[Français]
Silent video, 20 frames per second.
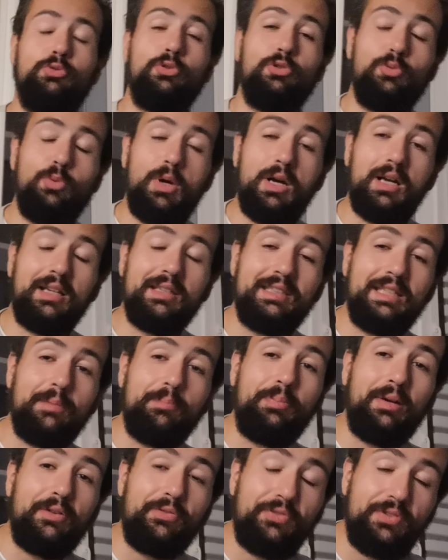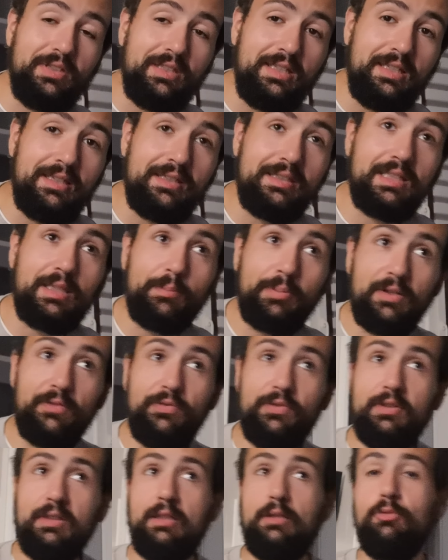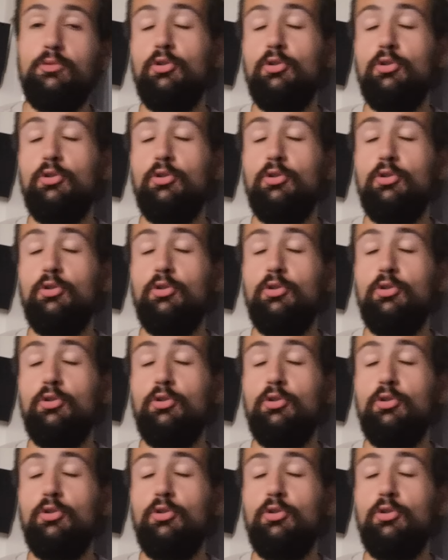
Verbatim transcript: ce soir et c'est pas fini, c'est pas fini.